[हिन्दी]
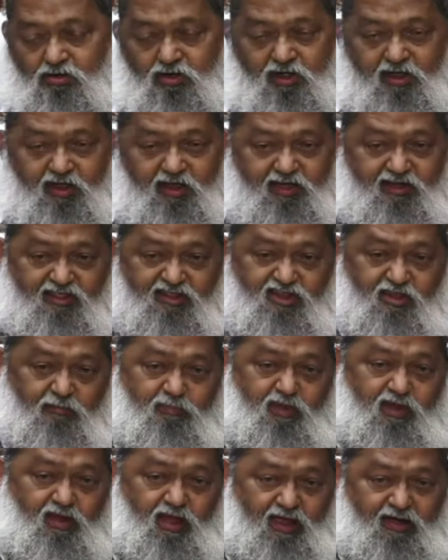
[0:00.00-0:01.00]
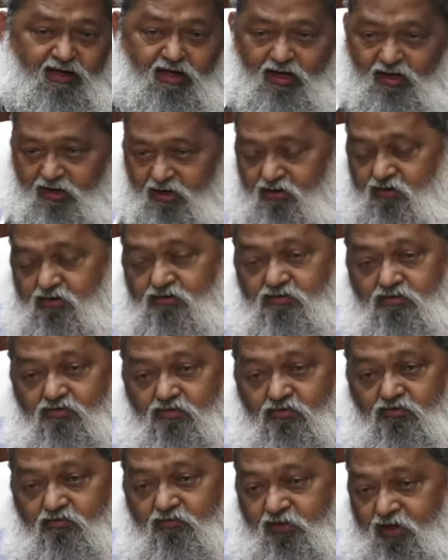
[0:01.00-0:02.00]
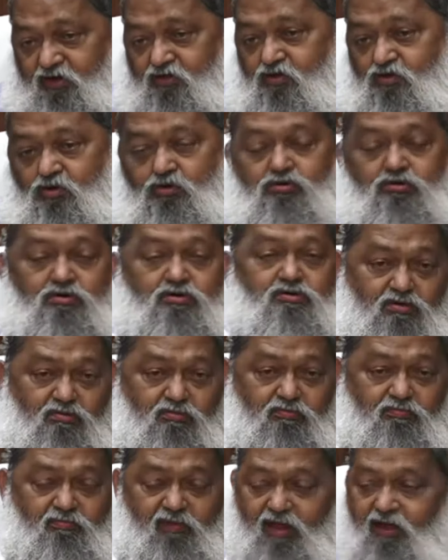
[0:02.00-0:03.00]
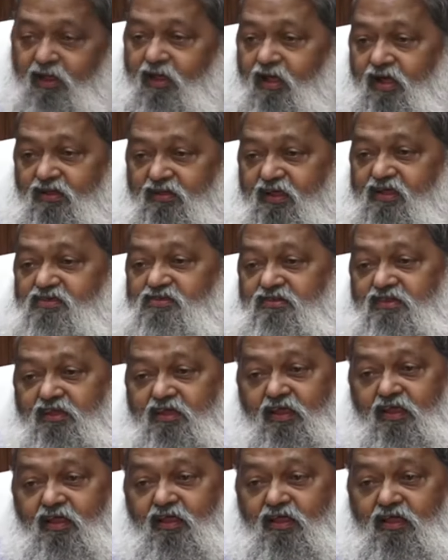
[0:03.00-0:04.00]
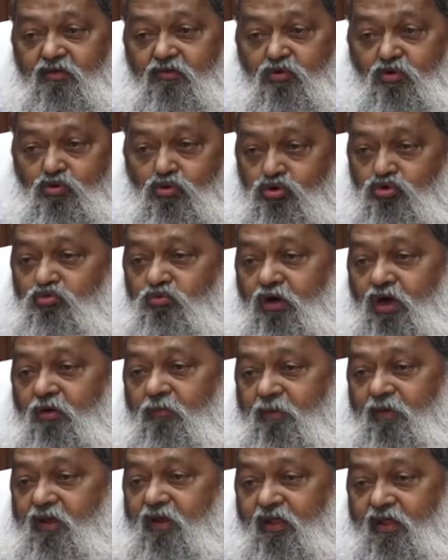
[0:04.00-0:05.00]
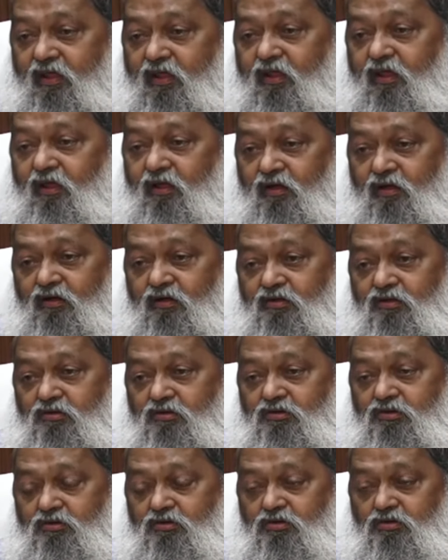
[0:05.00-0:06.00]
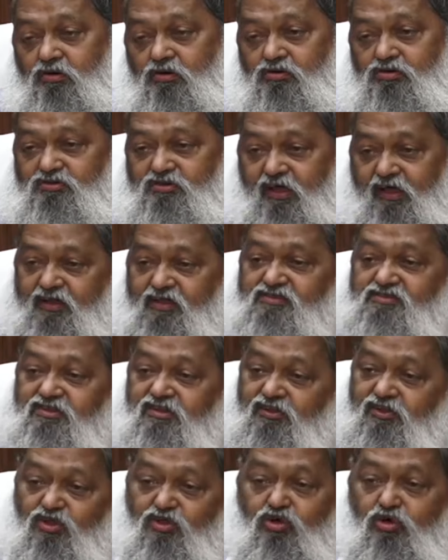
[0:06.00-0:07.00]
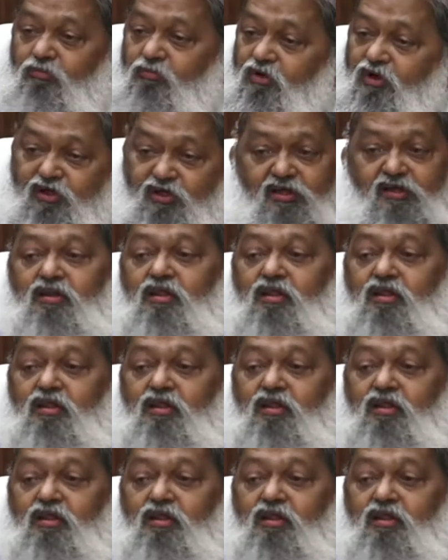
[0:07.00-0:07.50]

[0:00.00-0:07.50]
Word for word: और एडीजीपी लैंड ऑर्डर विर्क को मैंने आदेश दिए हैं कि वो खुद वहाँ पे रहेंगे और सारी स्थिति को मॉनिटर